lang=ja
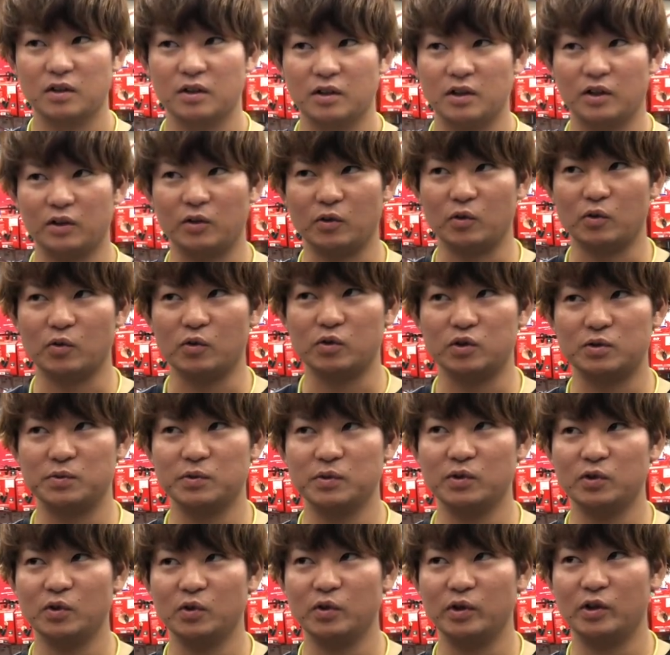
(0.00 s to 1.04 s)
えっと、自
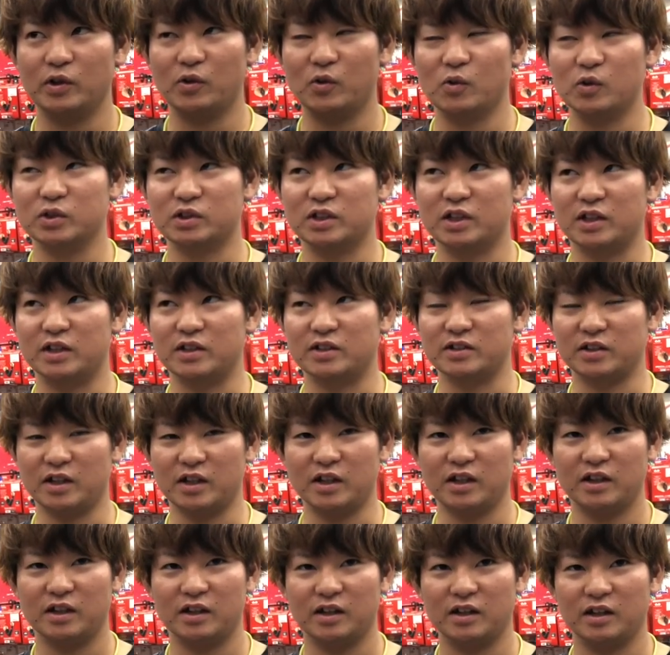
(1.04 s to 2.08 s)
分の1個下ですね。
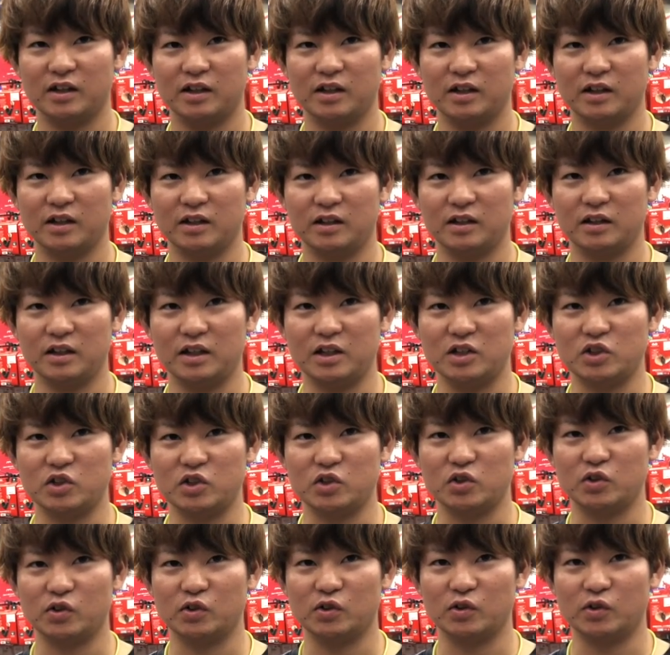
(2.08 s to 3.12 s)

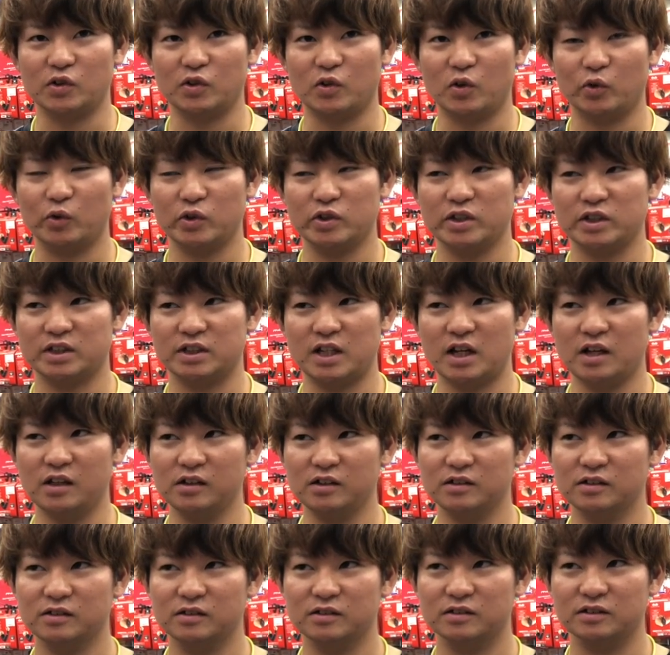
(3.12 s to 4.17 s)
20今年 3?
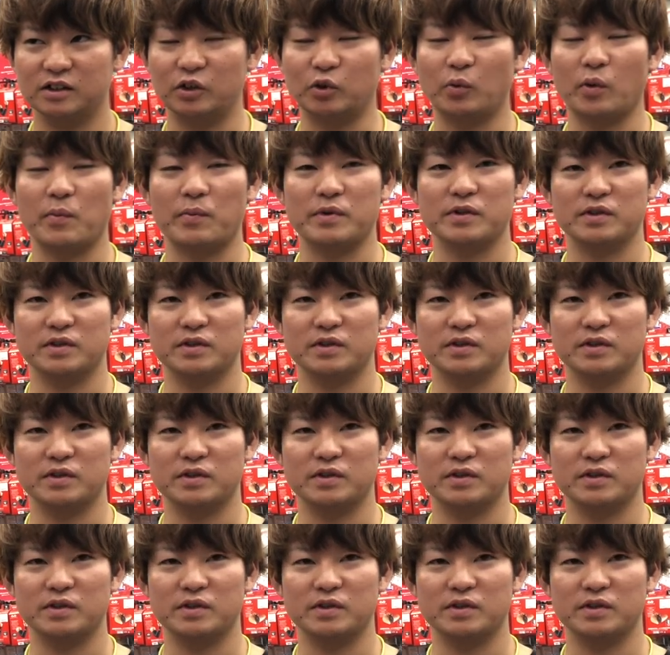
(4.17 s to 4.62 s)
23